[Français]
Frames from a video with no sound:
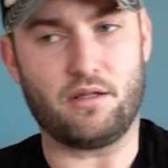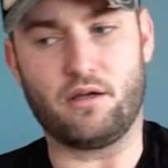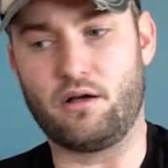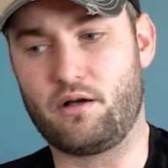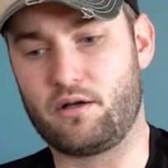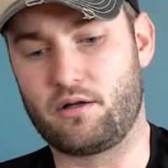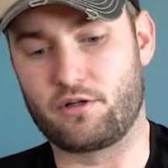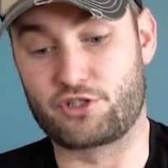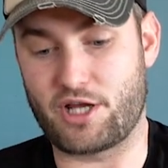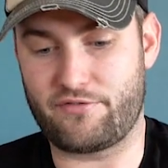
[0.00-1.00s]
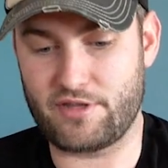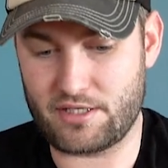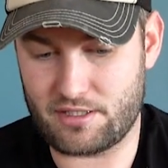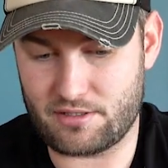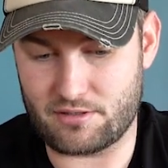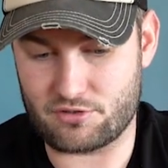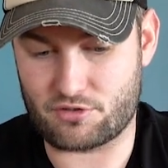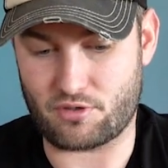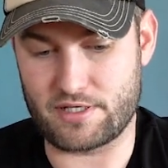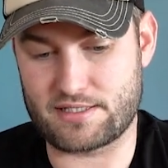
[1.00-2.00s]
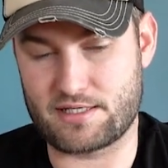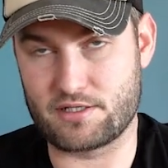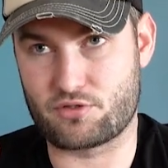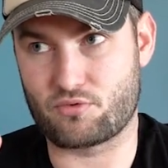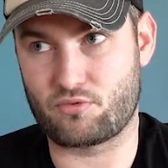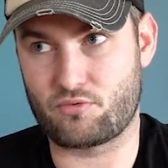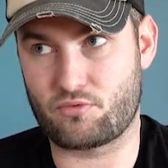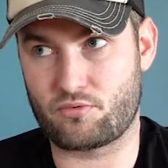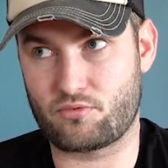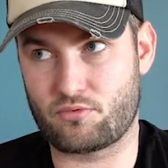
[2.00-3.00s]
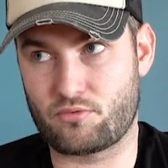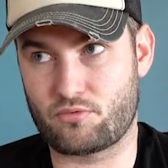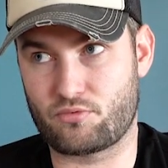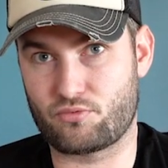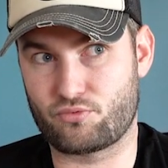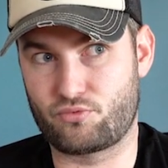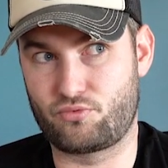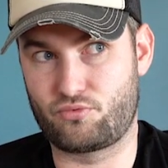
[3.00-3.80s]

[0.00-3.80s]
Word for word: euh, j'avais sur les saisons